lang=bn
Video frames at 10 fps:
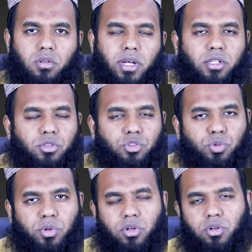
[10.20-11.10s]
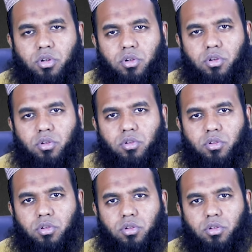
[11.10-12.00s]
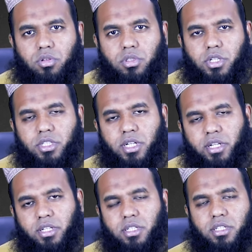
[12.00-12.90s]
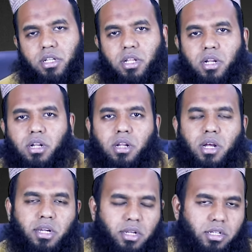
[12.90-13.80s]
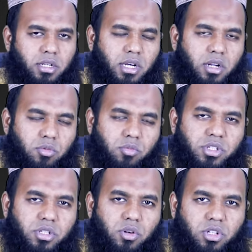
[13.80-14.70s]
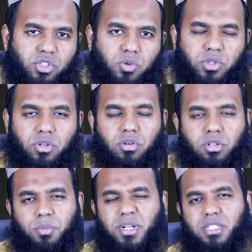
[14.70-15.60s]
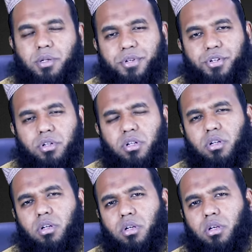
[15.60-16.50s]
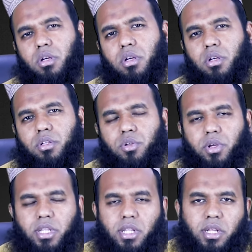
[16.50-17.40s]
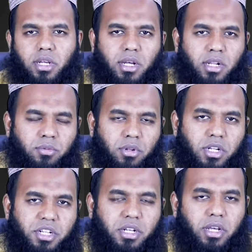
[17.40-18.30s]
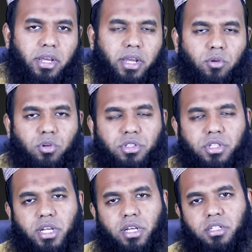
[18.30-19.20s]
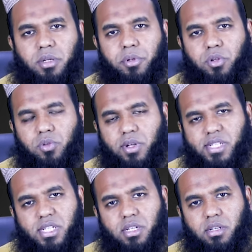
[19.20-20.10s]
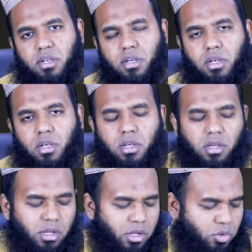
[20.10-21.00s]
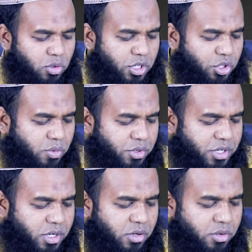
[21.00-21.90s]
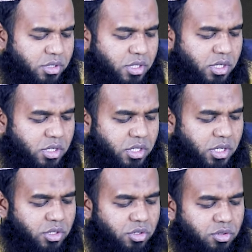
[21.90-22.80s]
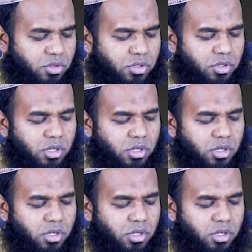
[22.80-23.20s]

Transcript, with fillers: একজন যুবক সে জানিয়েছে তার আগে একটা খারাপ অভ্যাস ছিল হস্তমৈথন করতে মাস্টারবেশন তো ইদানিং আলহামদুলিল্লাহ সে এগুলোর থেকে সে বিরত আছে কিন্তু তার সমস্যাটা হচ্ছে সে যখন